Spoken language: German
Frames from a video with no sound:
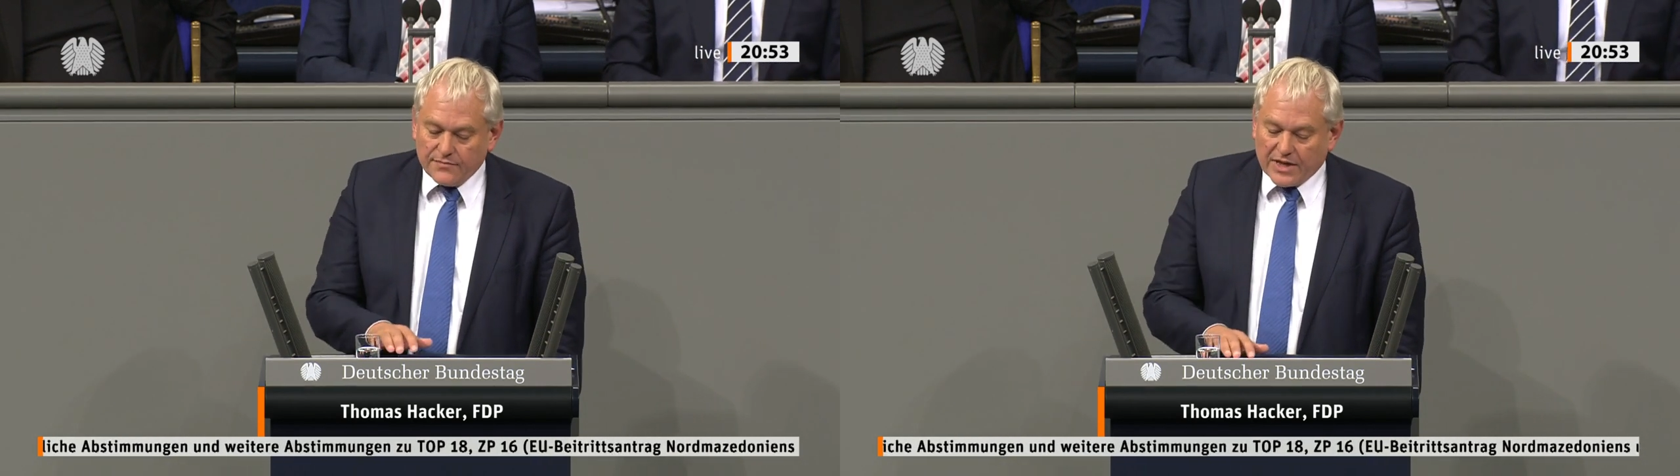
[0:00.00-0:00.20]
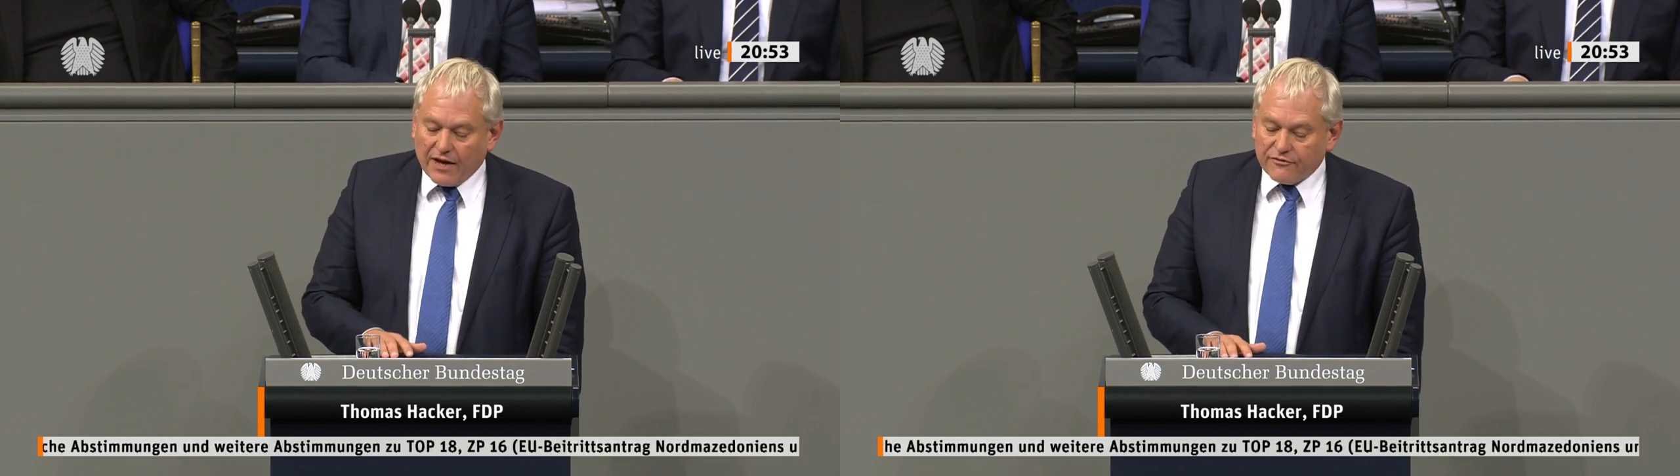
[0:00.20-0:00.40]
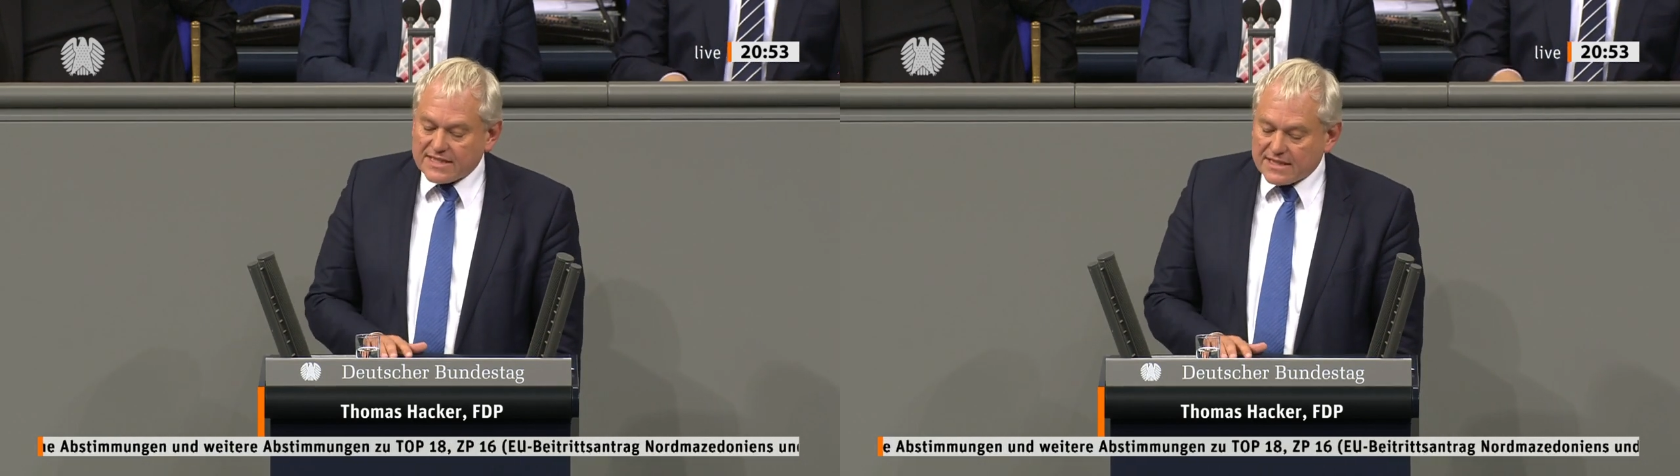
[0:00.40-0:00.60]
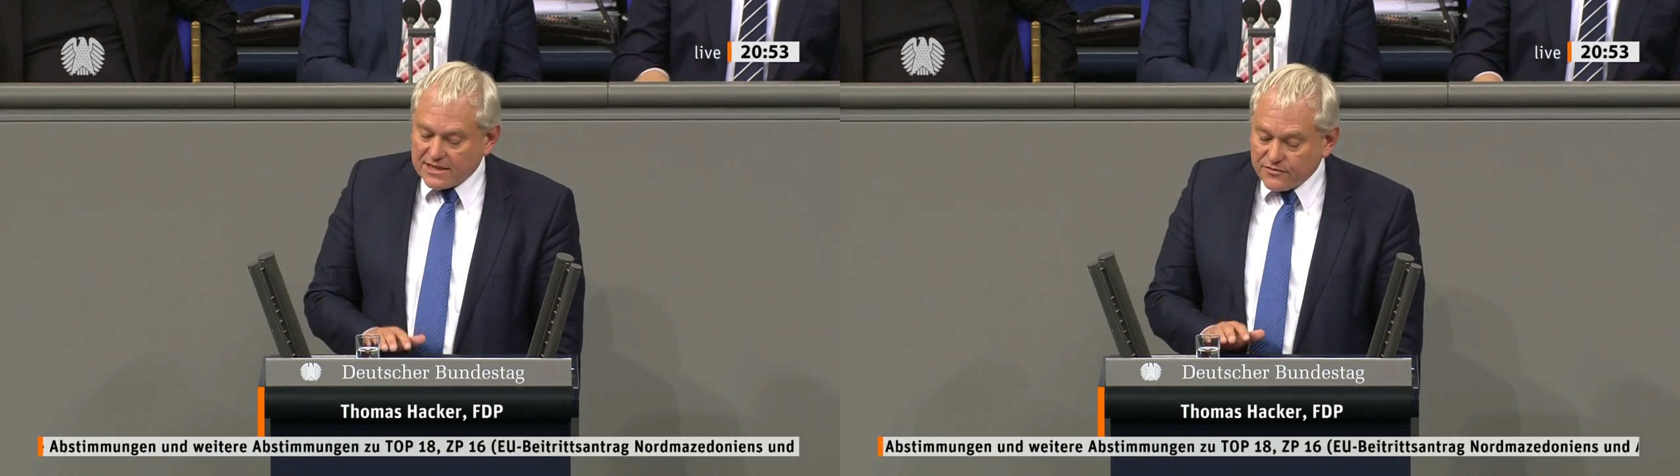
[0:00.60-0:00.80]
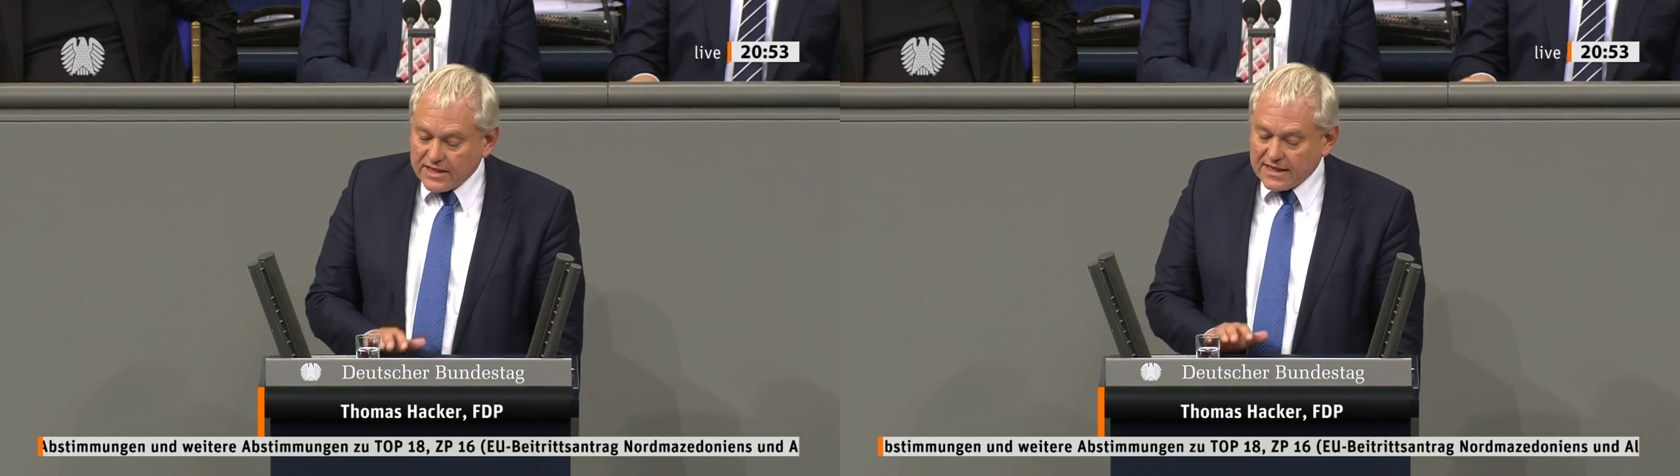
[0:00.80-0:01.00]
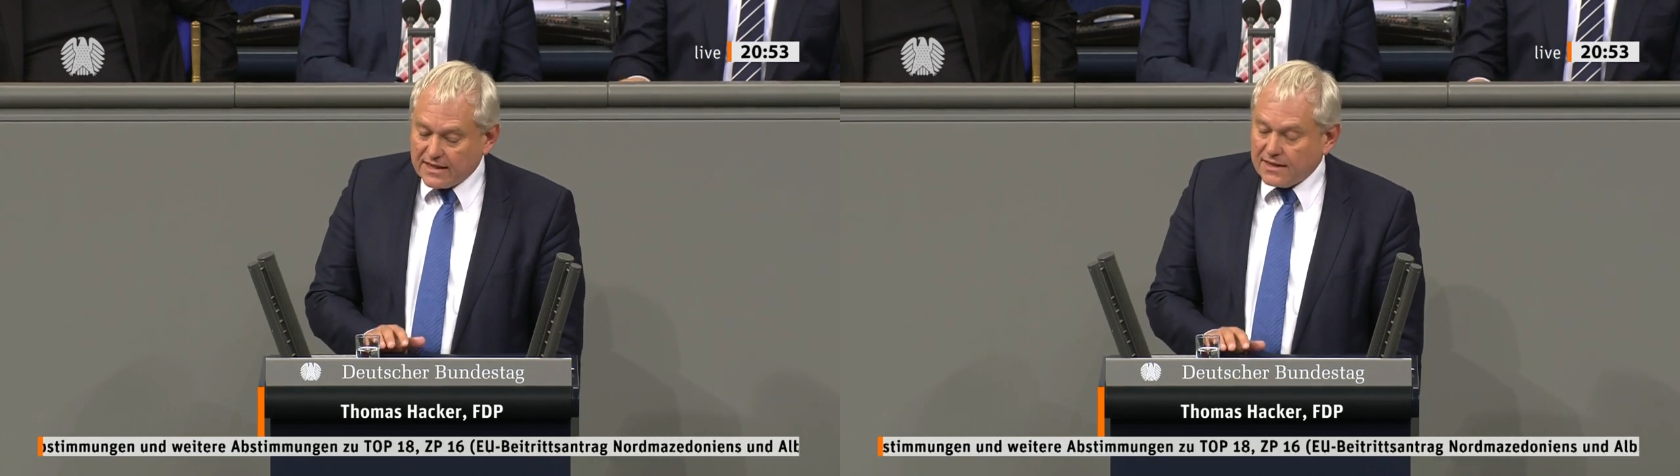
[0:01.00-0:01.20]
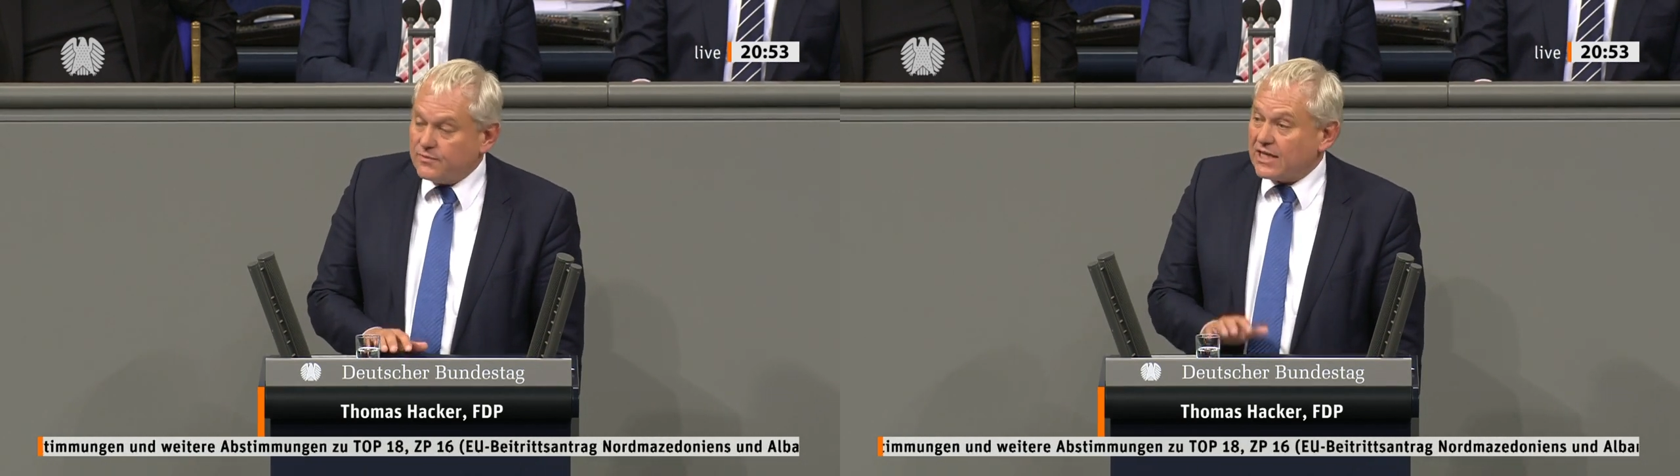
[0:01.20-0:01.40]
darf es nicht wiedergehen.